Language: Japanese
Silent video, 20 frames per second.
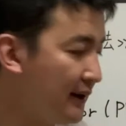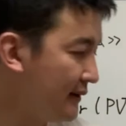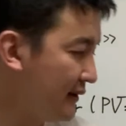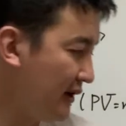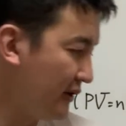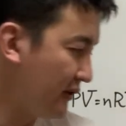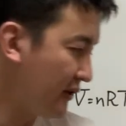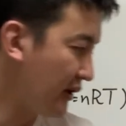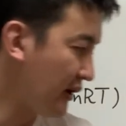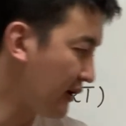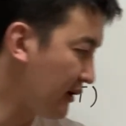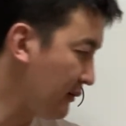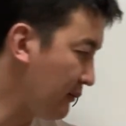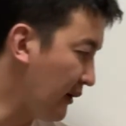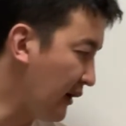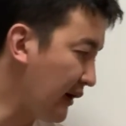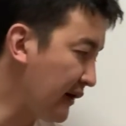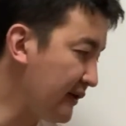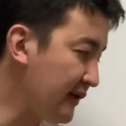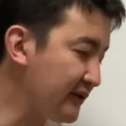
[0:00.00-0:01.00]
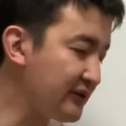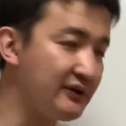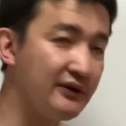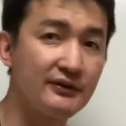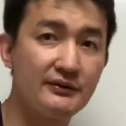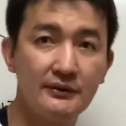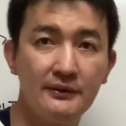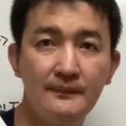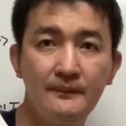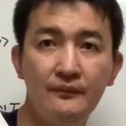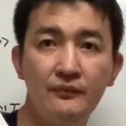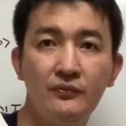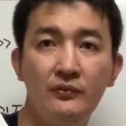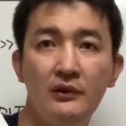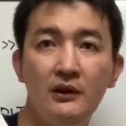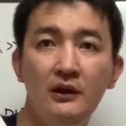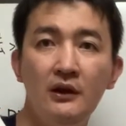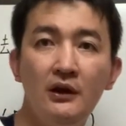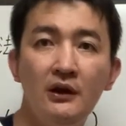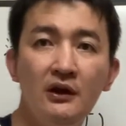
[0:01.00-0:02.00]
だからマイナスです。
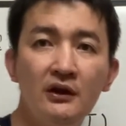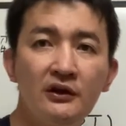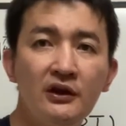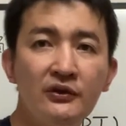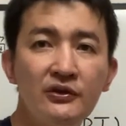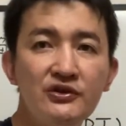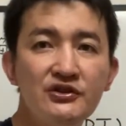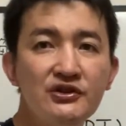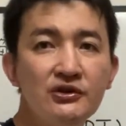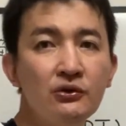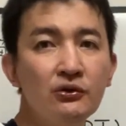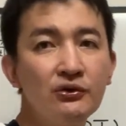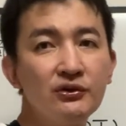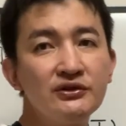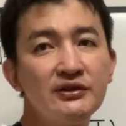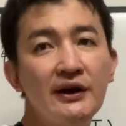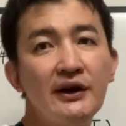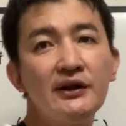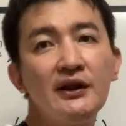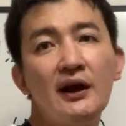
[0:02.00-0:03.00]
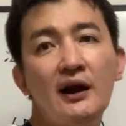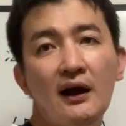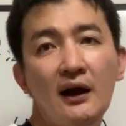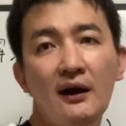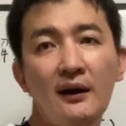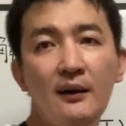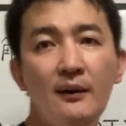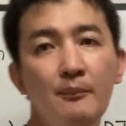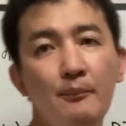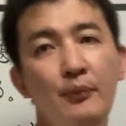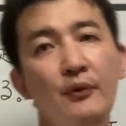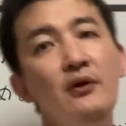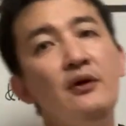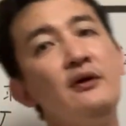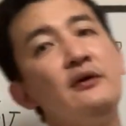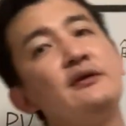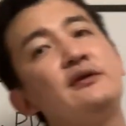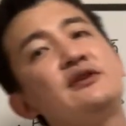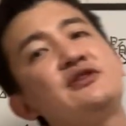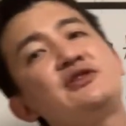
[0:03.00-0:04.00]
逆に仕事されたら、
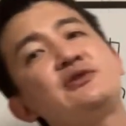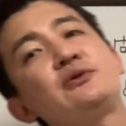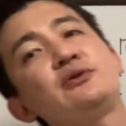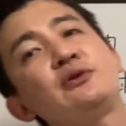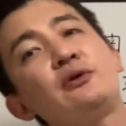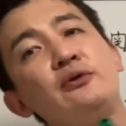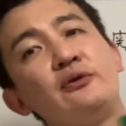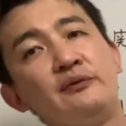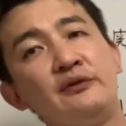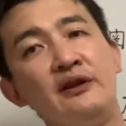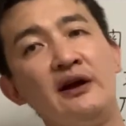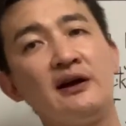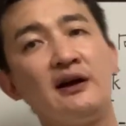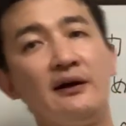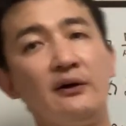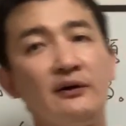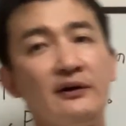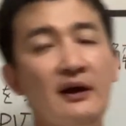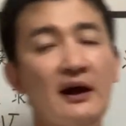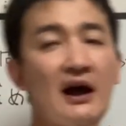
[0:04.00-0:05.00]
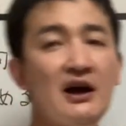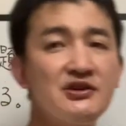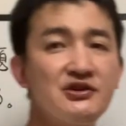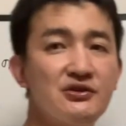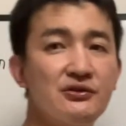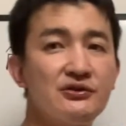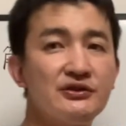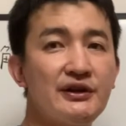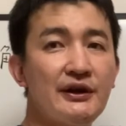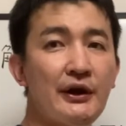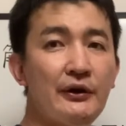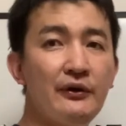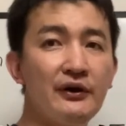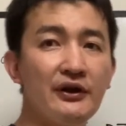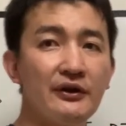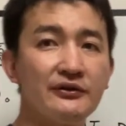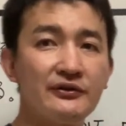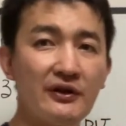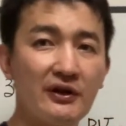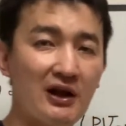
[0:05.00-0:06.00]
ボーンって仕事、なんか圧縮されるわけ
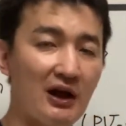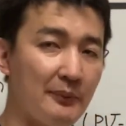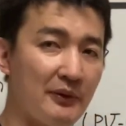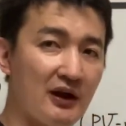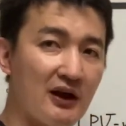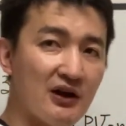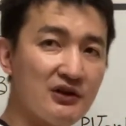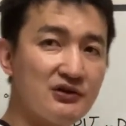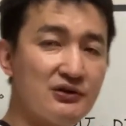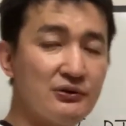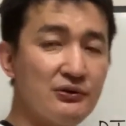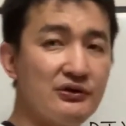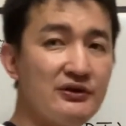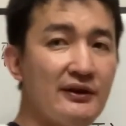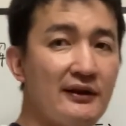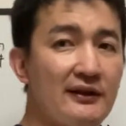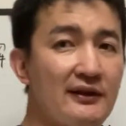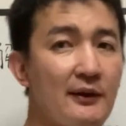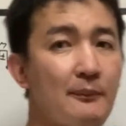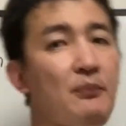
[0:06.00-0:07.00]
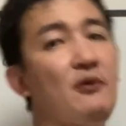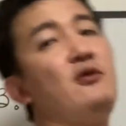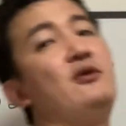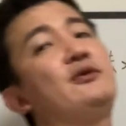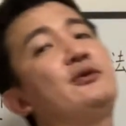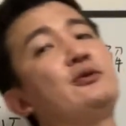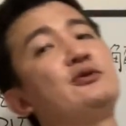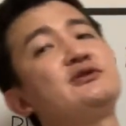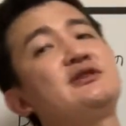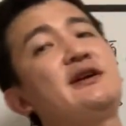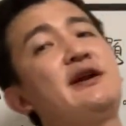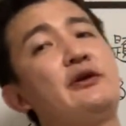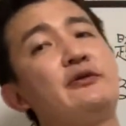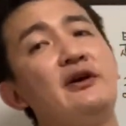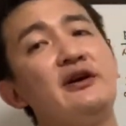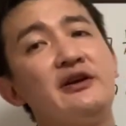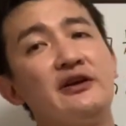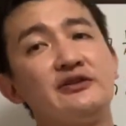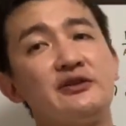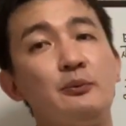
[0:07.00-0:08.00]
ですね。壁が圧縮されて、ボーンと押される
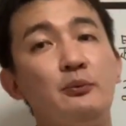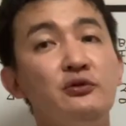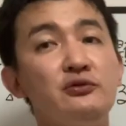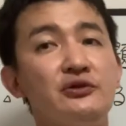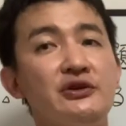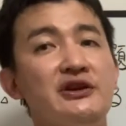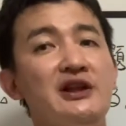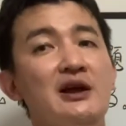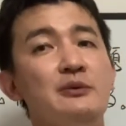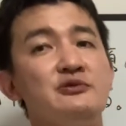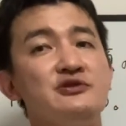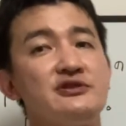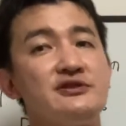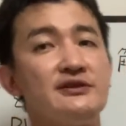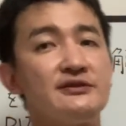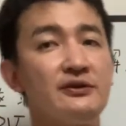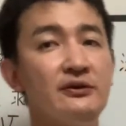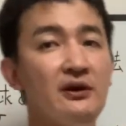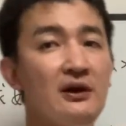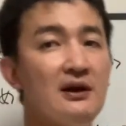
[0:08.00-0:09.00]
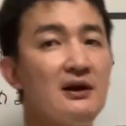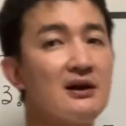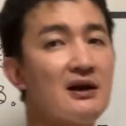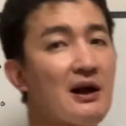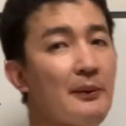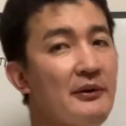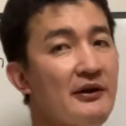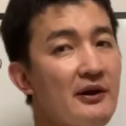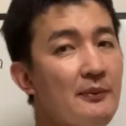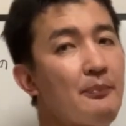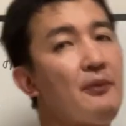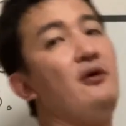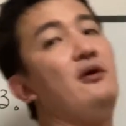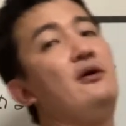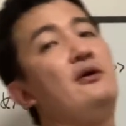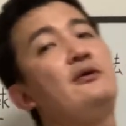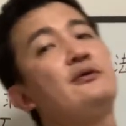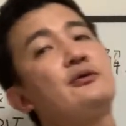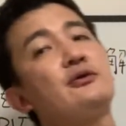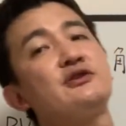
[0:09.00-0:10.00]
わけですね。僕、期待分子ですよ。壁に
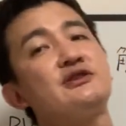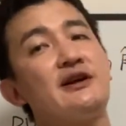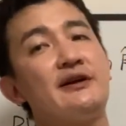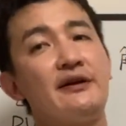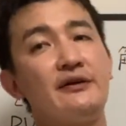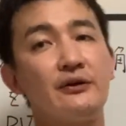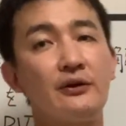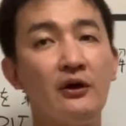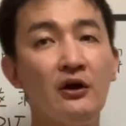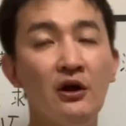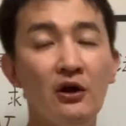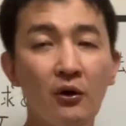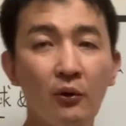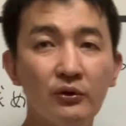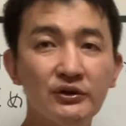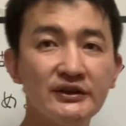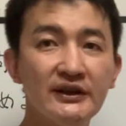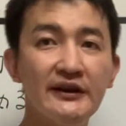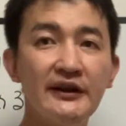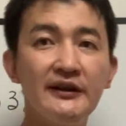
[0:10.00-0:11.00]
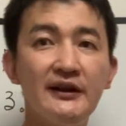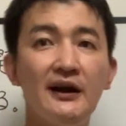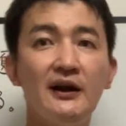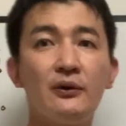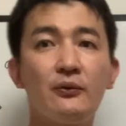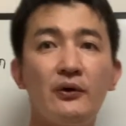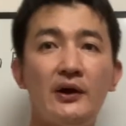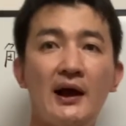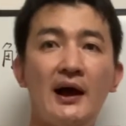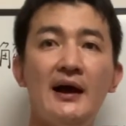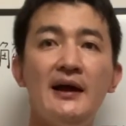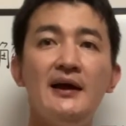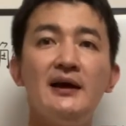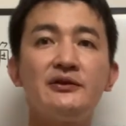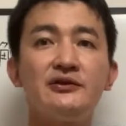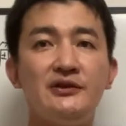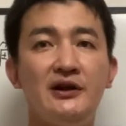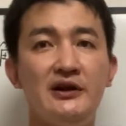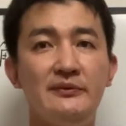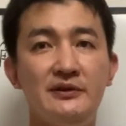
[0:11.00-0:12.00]
ボーンと押されると。押されたらこれ速
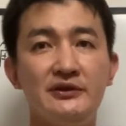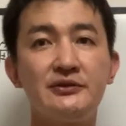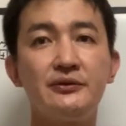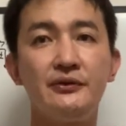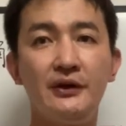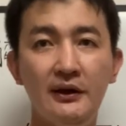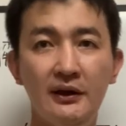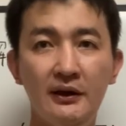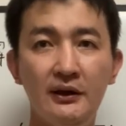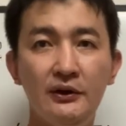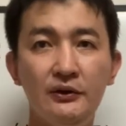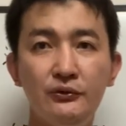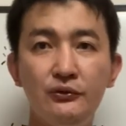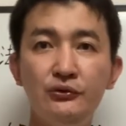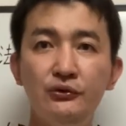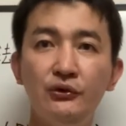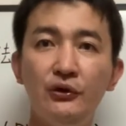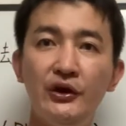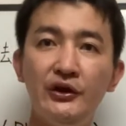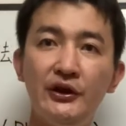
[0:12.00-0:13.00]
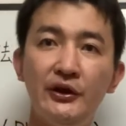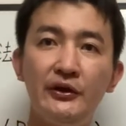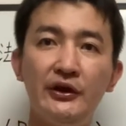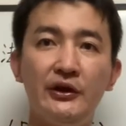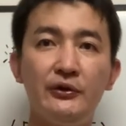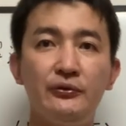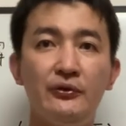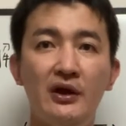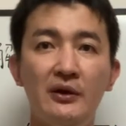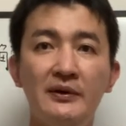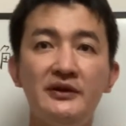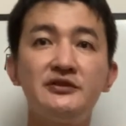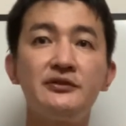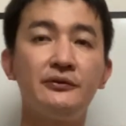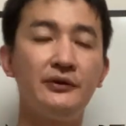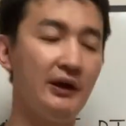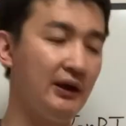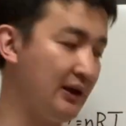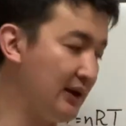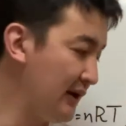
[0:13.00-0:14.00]
くなりますよね。運動エネルギー増えますよ
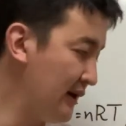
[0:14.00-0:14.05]
ね。